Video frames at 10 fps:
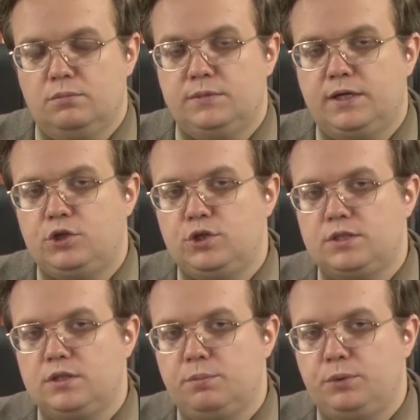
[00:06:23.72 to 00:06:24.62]

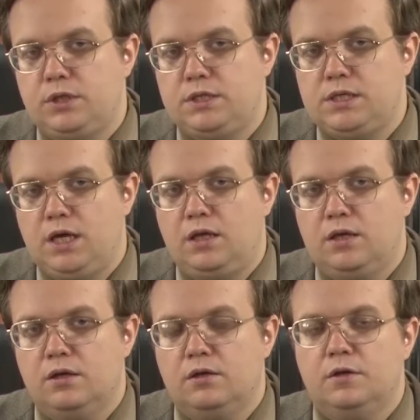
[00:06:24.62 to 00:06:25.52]
Многочисленные
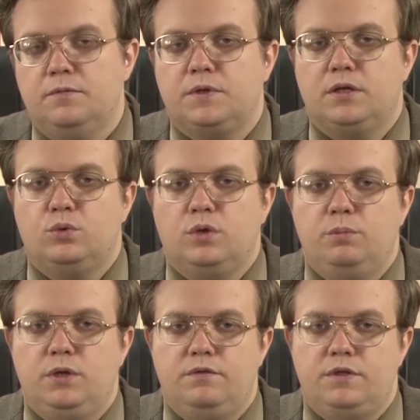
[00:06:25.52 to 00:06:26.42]
потрясения – которые
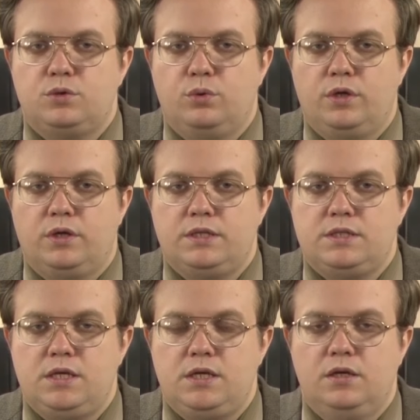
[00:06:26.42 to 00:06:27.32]
были в истории
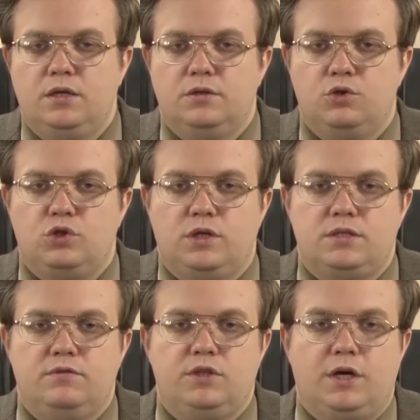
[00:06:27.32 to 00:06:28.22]
России, начиная
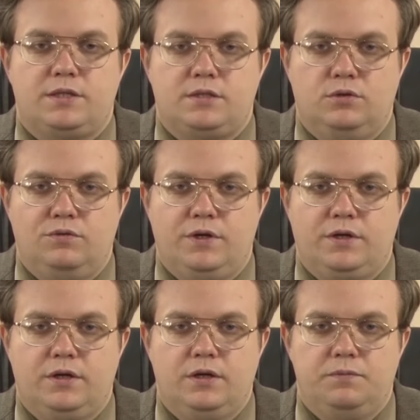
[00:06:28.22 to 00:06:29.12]
с XII
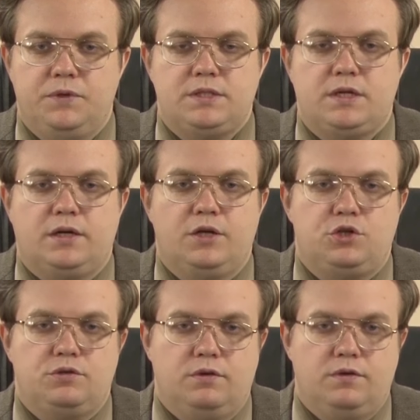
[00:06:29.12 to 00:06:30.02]
века и
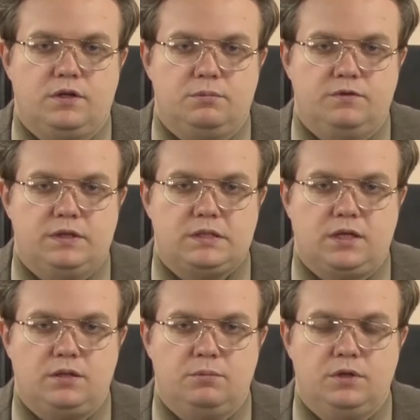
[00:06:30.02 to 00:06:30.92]
заканчивая веком
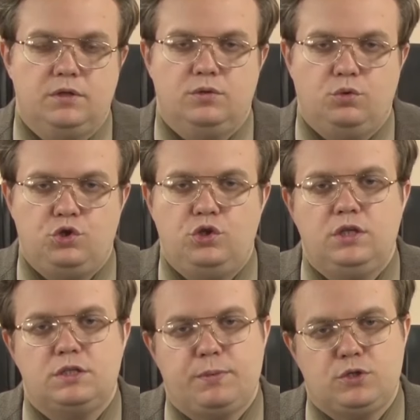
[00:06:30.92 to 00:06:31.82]
XX, очень
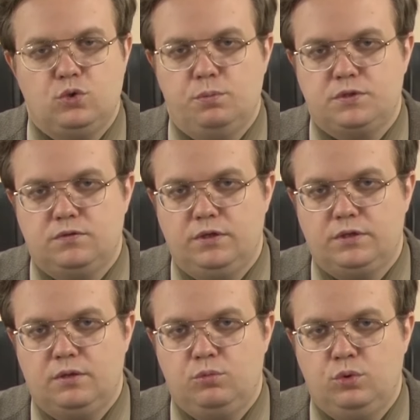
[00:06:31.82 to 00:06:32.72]
не способствовали
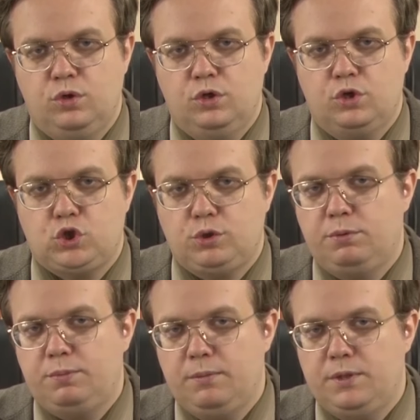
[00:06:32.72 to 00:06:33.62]
тому,
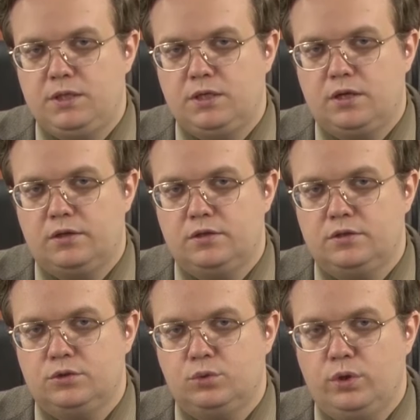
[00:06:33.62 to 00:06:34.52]
чтобы памятники
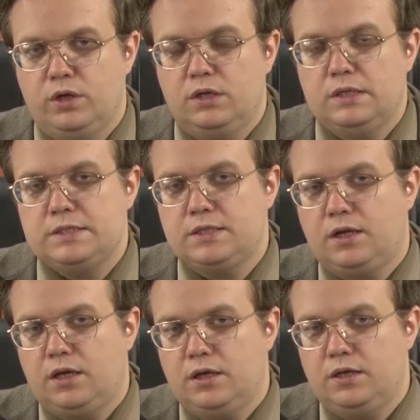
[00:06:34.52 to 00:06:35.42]
архитектуры
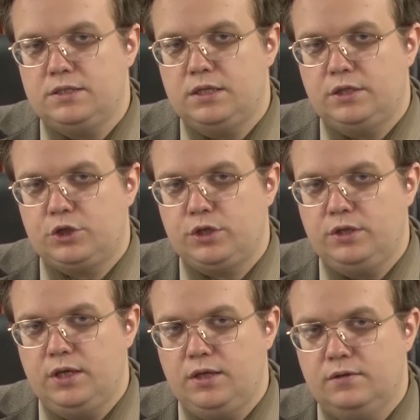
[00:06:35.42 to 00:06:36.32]
сохранялись до
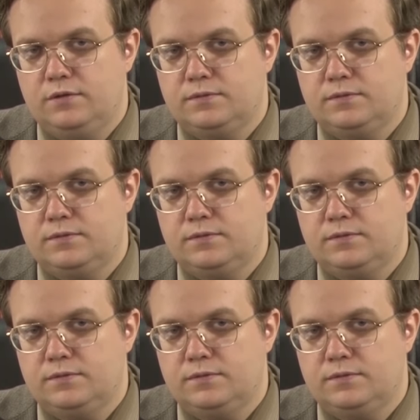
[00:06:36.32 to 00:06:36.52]
наших дней.